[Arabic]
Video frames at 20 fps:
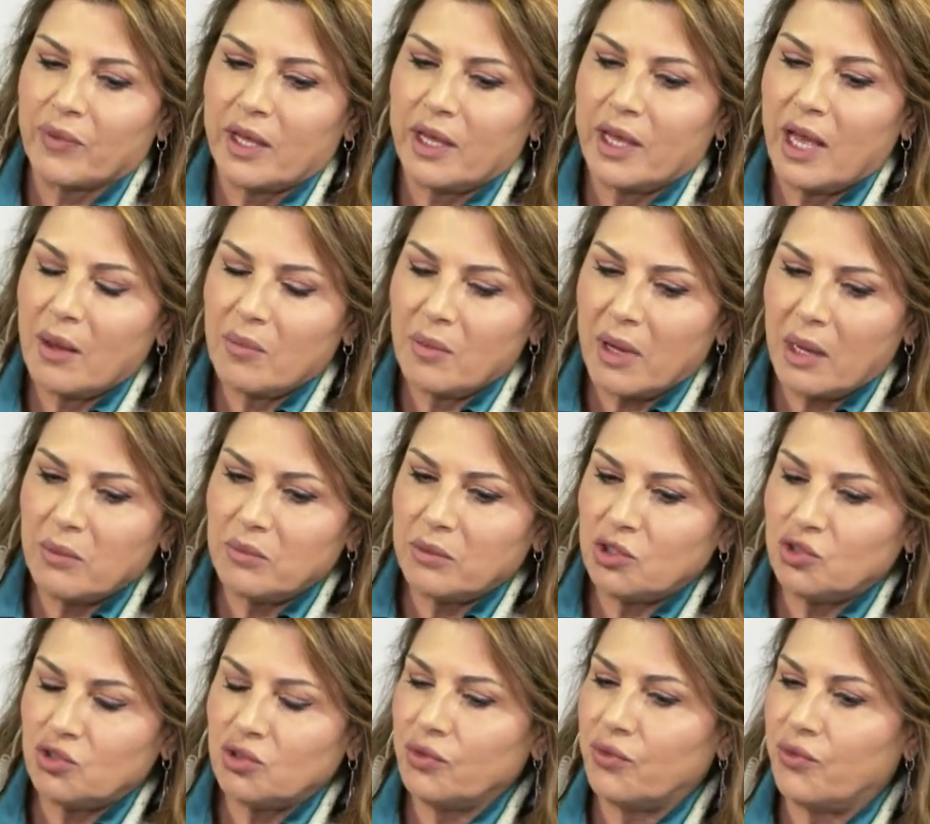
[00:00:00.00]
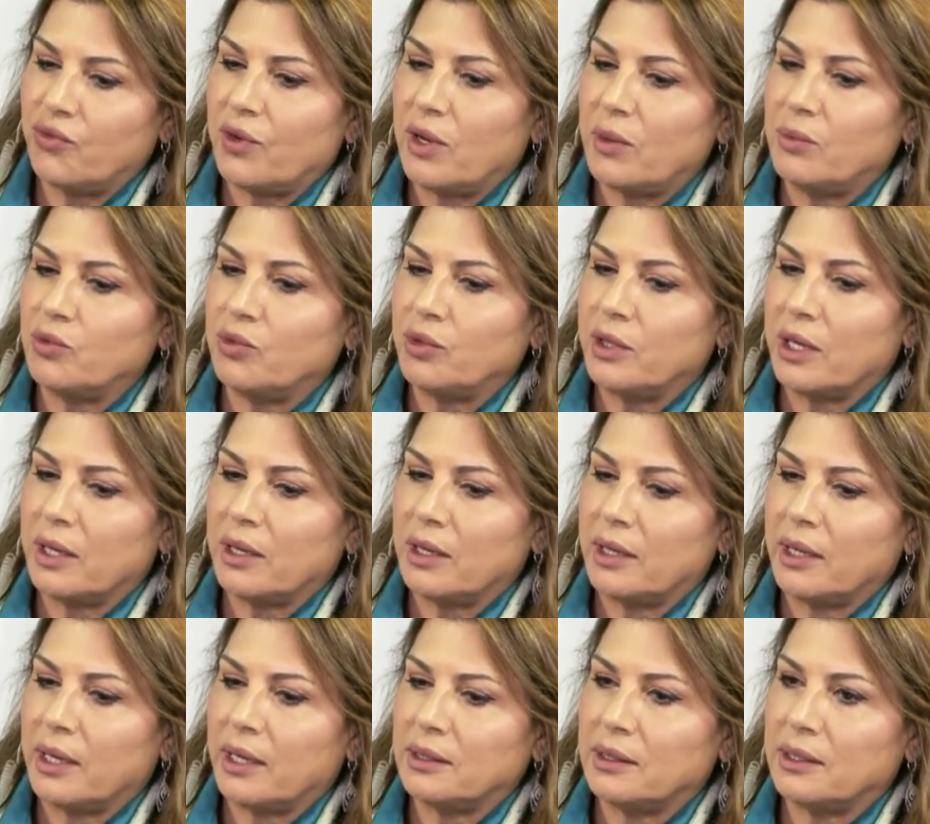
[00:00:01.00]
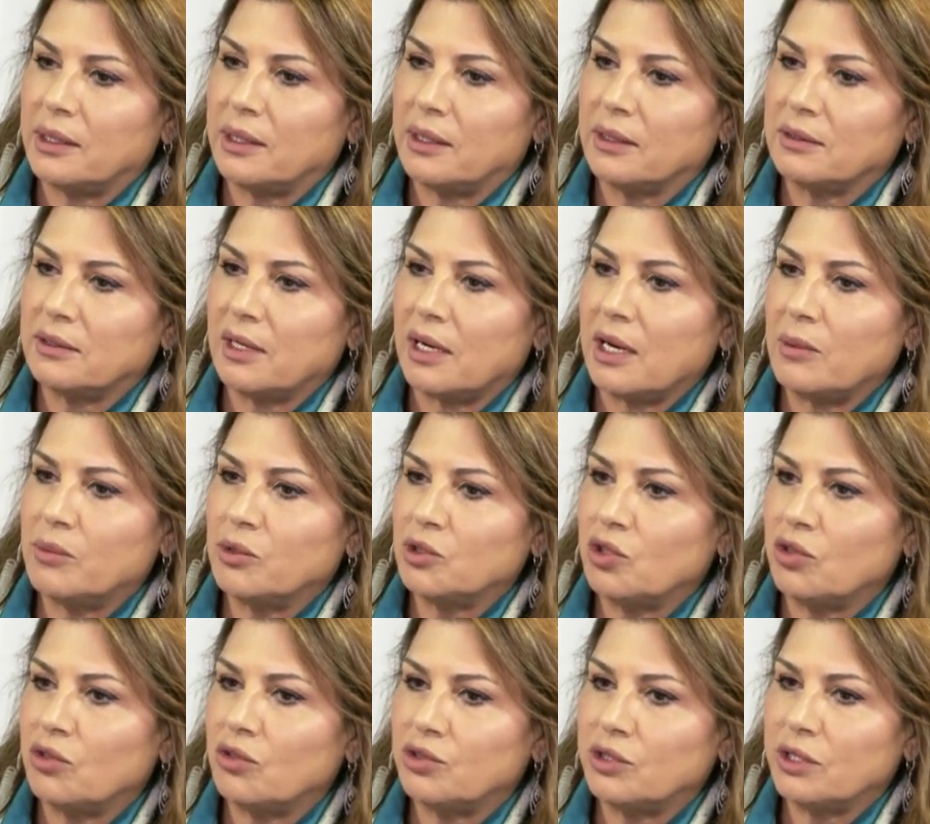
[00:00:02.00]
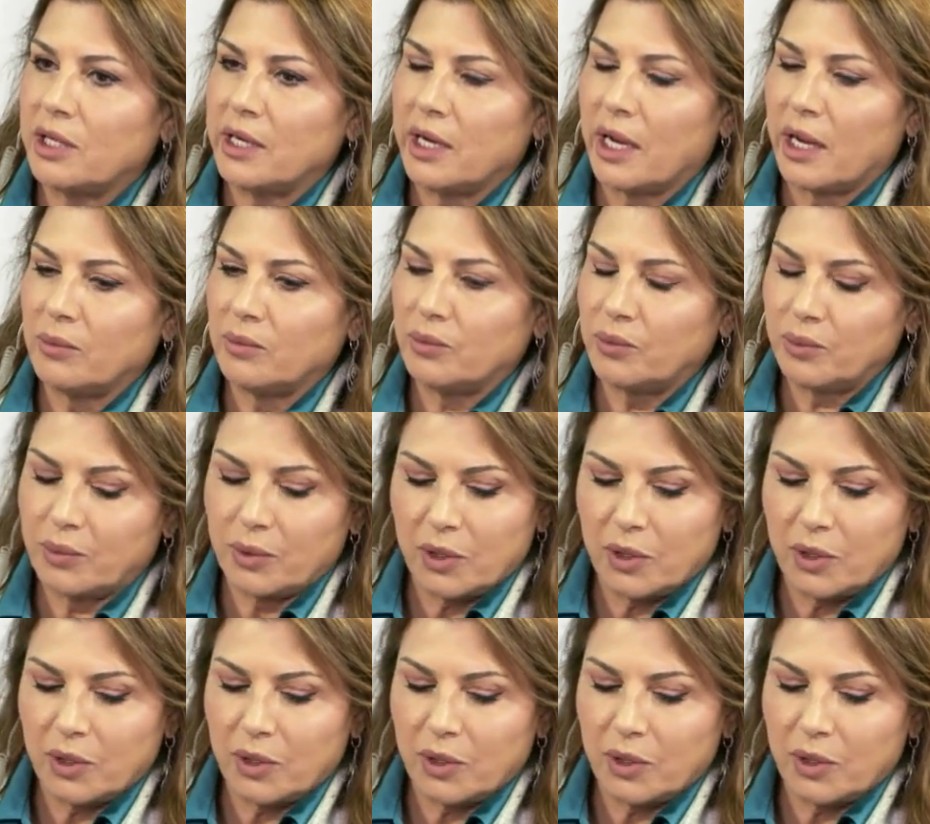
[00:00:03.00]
يا ما عم نشوف أبونا يعني الترابط الأسري عم